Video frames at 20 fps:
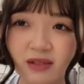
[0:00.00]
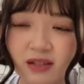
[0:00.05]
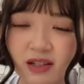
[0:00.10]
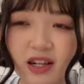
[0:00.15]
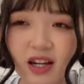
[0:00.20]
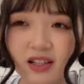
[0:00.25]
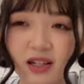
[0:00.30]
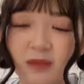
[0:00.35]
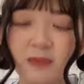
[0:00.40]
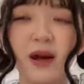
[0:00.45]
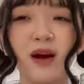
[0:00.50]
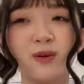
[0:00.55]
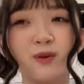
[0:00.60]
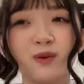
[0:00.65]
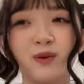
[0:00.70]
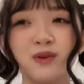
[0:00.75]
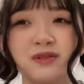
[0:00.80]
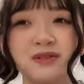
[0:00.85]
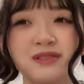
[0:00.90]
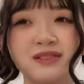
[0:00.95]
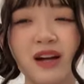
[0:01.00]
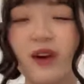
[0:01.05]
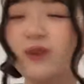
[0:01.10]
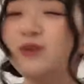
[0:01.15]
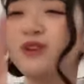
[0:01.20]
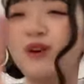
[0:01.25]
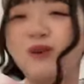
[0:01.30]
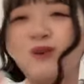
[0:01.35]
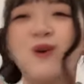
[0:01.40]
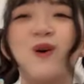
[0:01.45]
iya tapi aku aku
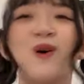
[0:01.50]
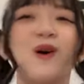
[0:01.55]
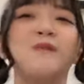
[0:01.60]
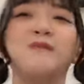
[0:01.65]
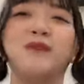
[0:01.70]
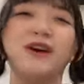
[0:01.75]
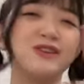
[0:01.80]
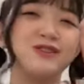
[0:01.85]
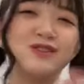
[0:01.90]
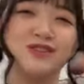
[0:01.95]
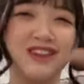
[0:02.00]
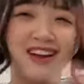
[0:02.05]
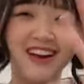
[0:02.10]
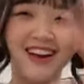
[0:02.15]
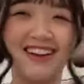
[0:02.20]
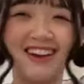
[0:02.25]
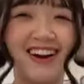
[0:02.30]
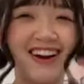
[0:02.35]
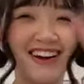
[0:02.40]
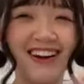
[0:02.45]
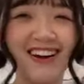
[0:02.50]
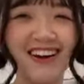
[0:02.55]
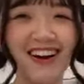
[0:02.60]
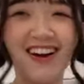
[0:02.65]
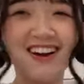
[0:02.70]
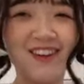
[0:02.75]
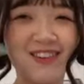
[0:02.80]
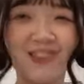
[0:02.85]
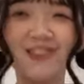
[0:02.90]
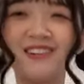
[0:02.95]
tahu kok maksud sekarang nggak
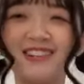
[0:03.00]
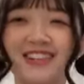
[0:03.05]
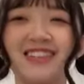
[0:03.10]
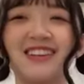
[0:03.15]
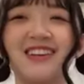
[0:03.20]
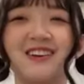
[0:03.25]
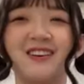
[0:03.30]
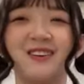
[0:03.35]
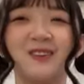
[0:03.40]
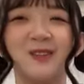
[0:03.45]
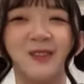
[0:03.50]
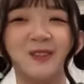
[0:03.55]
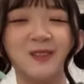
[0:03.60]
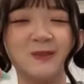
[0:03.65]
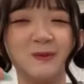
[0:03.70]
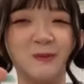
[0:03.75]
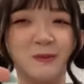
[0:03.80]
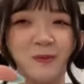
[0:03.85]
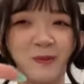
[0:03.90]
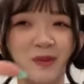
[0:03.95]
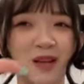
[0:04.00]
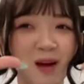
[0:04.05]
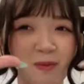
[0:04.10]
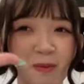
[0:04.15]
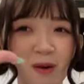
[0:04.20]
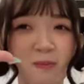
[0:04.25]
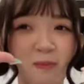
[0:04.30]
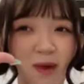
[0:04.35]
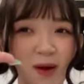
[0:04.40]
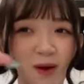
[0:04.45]
aku ngerti kok nggak
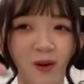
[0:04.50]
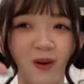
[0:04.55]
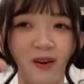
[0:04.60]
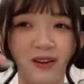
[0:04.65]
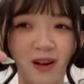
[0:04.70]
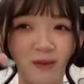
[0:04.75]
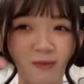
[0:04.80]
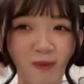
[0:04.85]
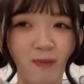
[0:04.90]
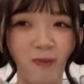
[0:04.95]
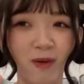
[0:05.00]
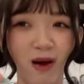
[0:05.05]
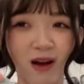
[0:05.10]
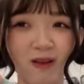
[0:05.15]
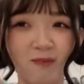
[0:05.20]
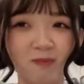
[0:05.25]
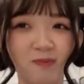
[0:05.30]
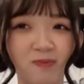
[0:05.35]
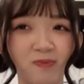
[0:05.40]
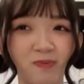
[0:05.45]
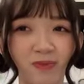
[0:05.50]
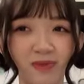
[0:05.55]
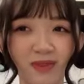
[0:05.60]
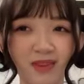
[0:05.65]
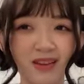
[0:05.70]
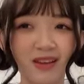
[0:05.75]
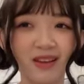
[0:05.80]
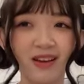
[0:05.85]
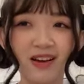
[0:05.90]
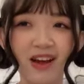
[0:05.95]
apa-apa kok nggak apa-apa
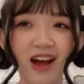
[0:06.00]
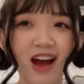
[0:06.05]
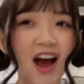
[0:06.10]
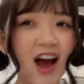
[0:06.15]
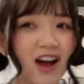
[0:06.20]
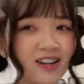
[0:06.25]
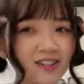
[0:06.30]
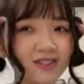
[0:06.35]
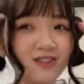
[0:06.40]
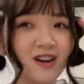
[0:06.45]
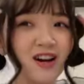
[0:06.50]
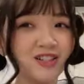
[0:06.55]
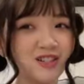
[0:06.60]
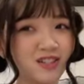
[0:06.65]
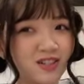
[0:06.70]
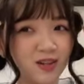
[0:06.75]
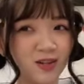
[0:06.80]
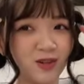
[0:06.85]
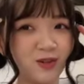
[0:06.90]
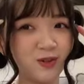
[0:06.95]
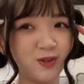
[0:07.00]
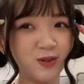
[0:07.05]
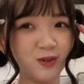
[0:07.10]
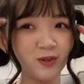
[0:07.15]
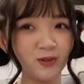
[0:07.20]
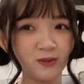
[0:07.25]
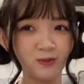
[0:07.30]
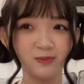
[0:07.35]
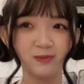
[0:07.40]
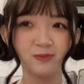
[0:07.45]
I trust you